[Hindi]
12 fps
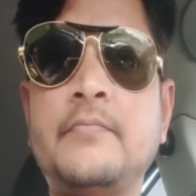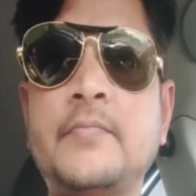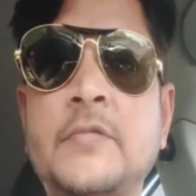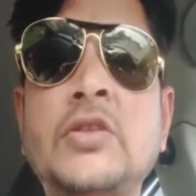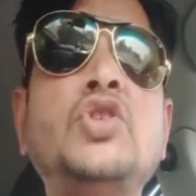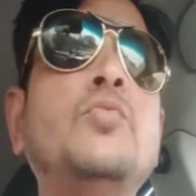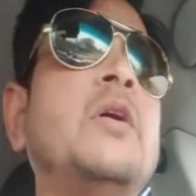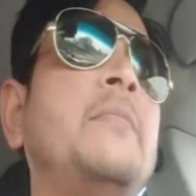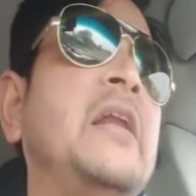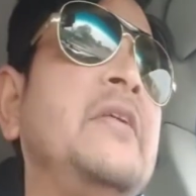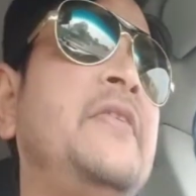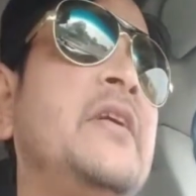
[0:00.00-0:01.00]
कंज्यूमर
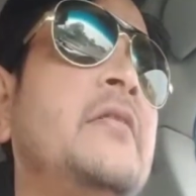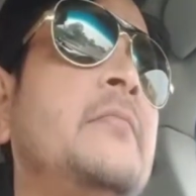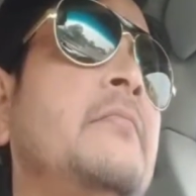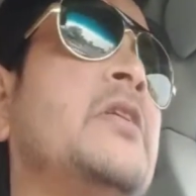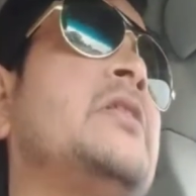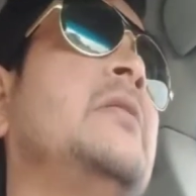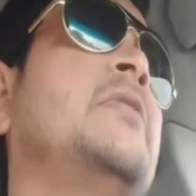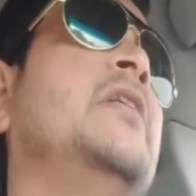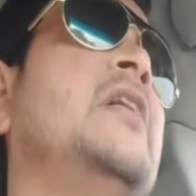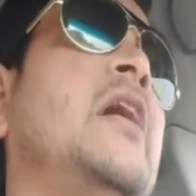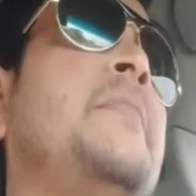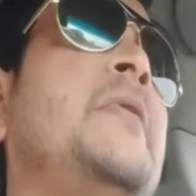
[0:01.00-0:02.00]
बेनिफिट मतलब कि
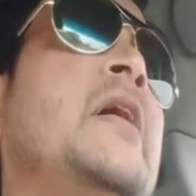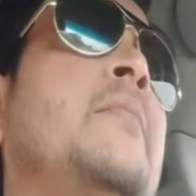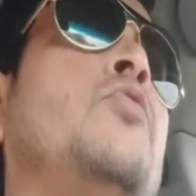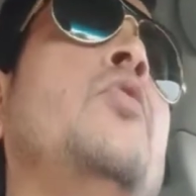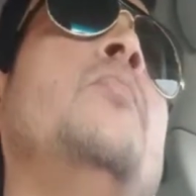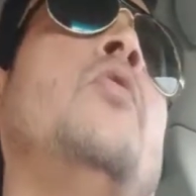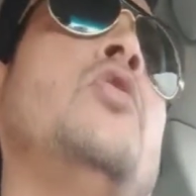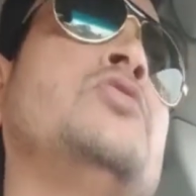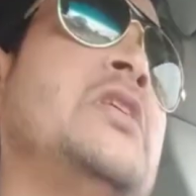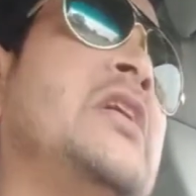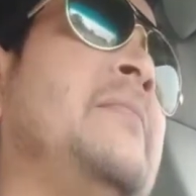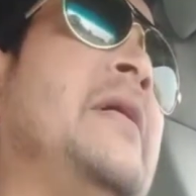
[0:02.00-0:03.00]
यहाँ पे आपको बहुत
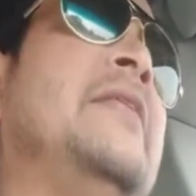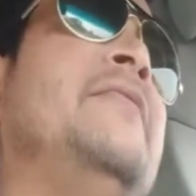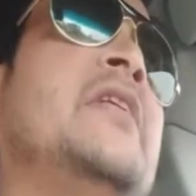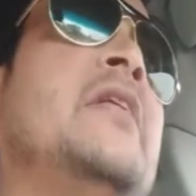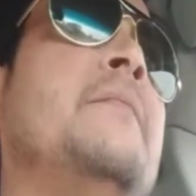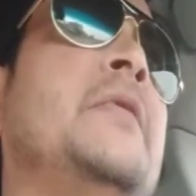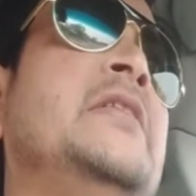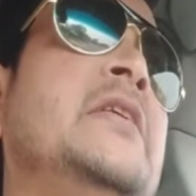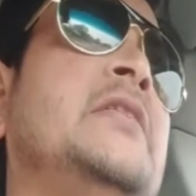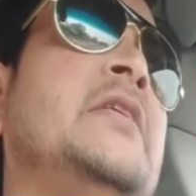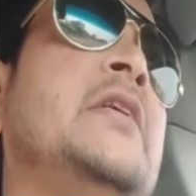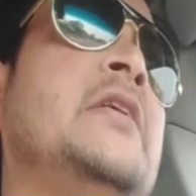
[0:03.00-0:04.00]
सारा बेनिफिट कंपनी
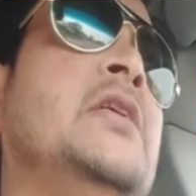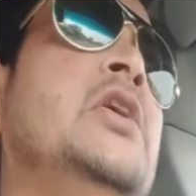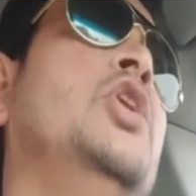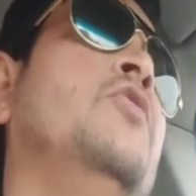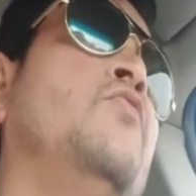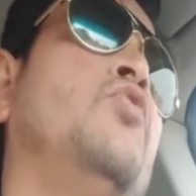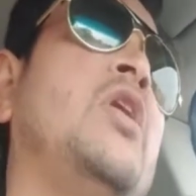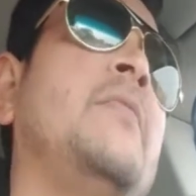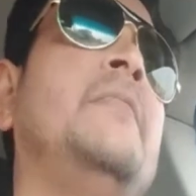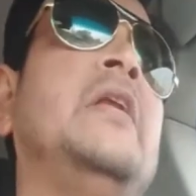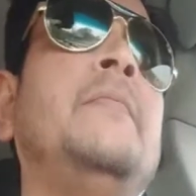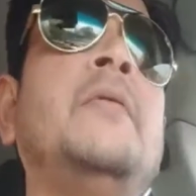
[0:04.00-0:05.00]
देती है वो
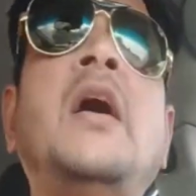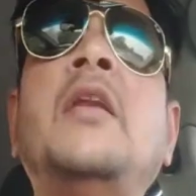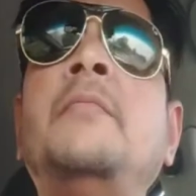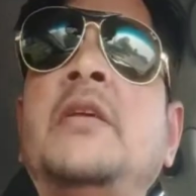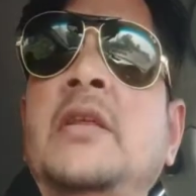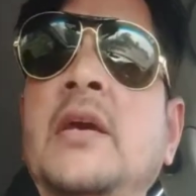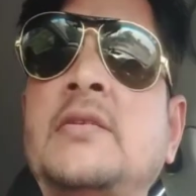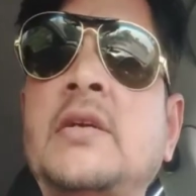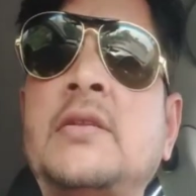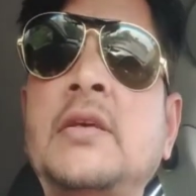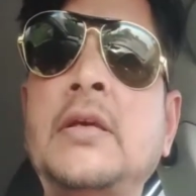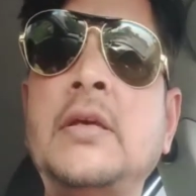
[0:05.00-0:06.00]
आप मेरे प्लान में देख
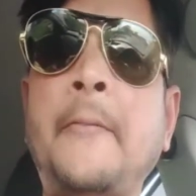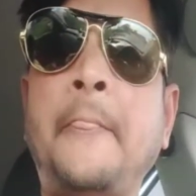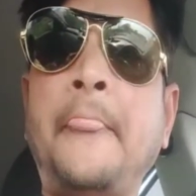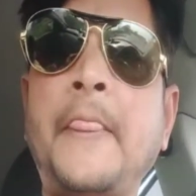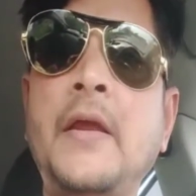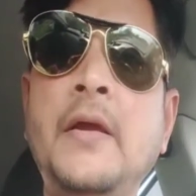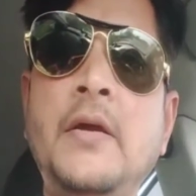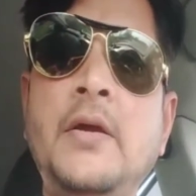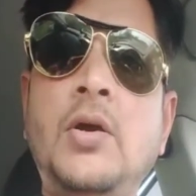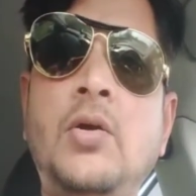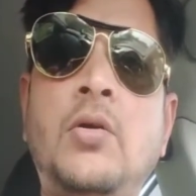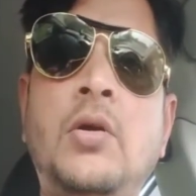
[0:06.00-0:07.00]
सकते हैं
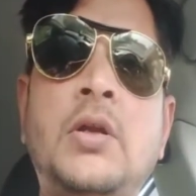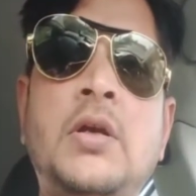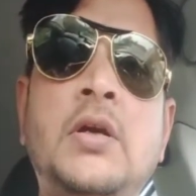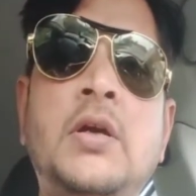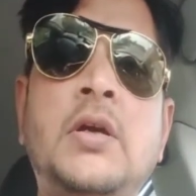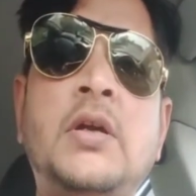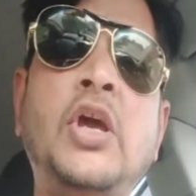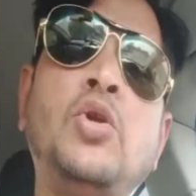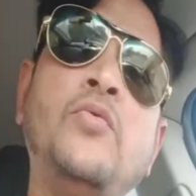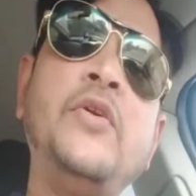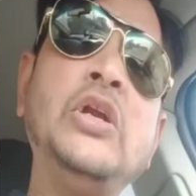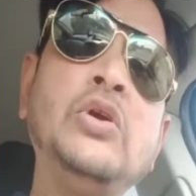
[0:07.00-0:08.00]
और
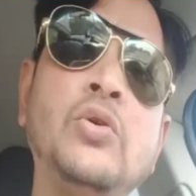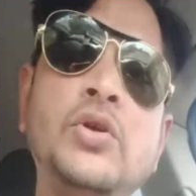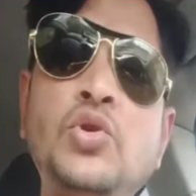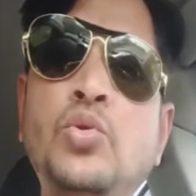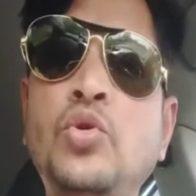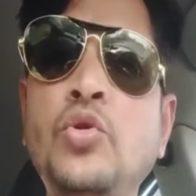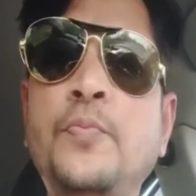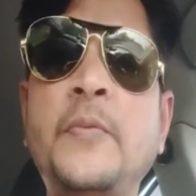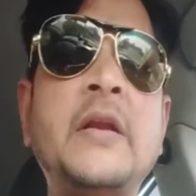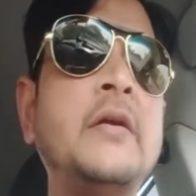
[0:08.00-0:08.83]
ढेरों वीडियो यूट्यूब पर